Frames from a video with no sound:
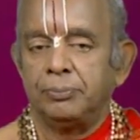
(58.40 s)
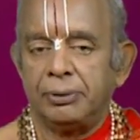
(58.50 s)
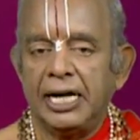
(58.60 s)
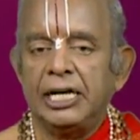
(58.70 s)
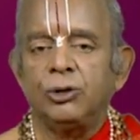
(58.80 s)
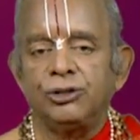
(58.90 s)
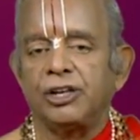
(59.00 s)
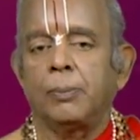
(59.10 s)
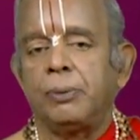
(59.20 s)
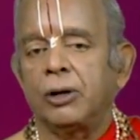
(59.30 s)
పేరు
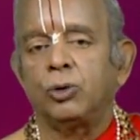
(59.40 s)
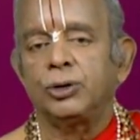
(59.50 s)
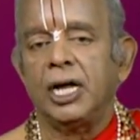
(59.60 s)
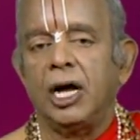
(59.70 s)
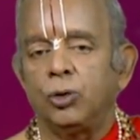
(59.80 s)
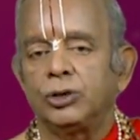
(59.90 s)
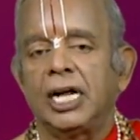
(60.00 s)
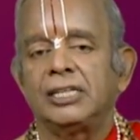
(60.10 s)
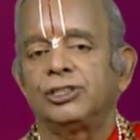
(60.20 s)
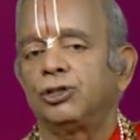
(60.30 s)
చెప్పకుండా
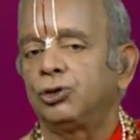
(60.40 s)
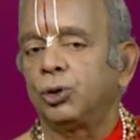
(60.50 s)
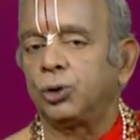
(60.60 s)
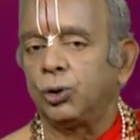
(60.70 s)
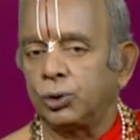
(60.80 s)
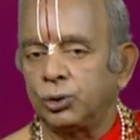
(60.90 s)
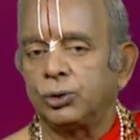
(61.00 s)
ఉండాల్సిన చోట్ల కొన్ని